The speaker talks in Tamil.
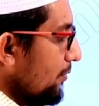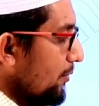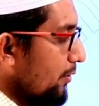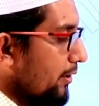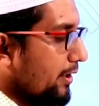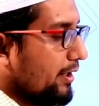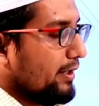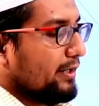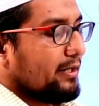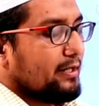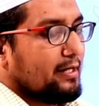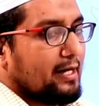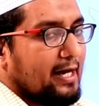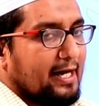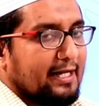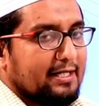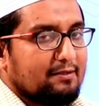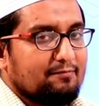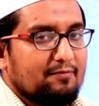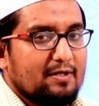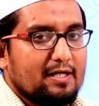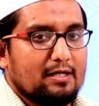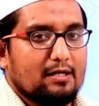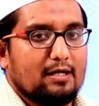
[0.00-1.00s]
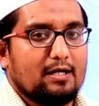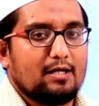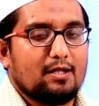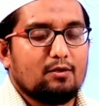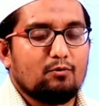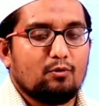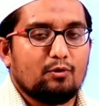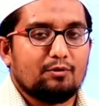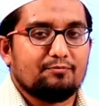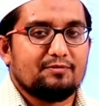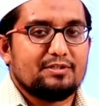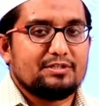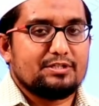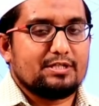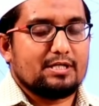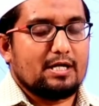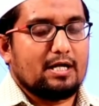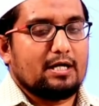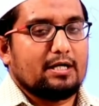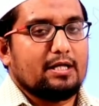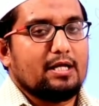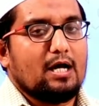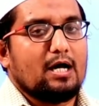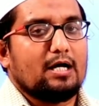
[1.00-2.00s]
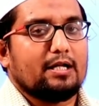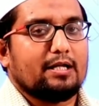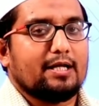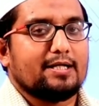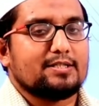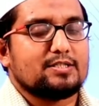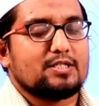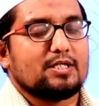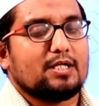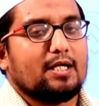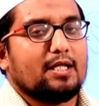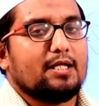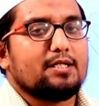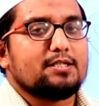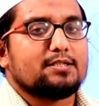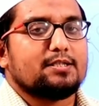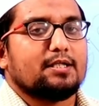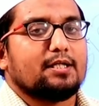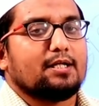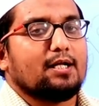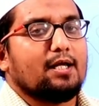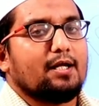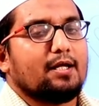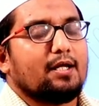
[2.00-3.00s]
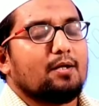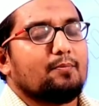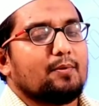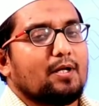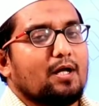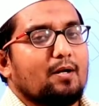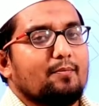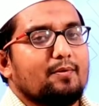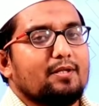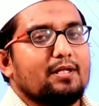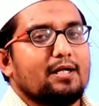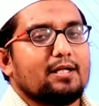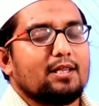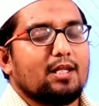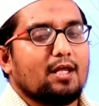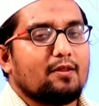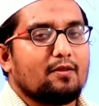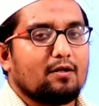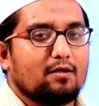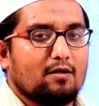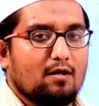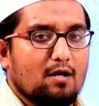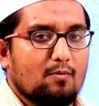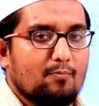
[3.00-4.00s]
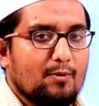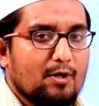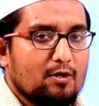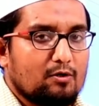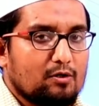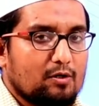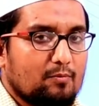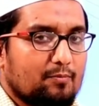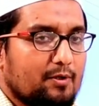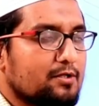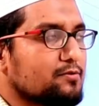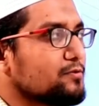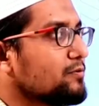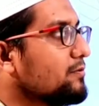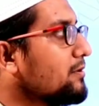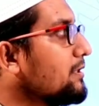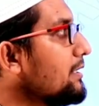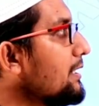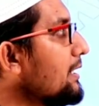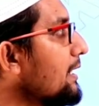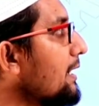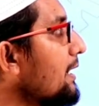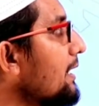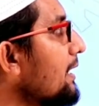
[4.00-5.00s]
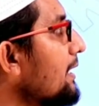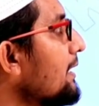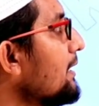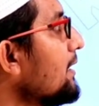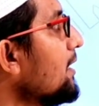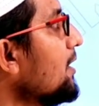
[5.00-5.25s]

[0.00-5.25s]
ஒரு அறிவியலாளர் ஒரு விஞ்ஞானி ஆராய்ச்சியாளர் சரிங்களா இப்போ நாம் இந்த இடத்த எதற்காக பார்க்குறோம் அப்படின்னு சொன்னால்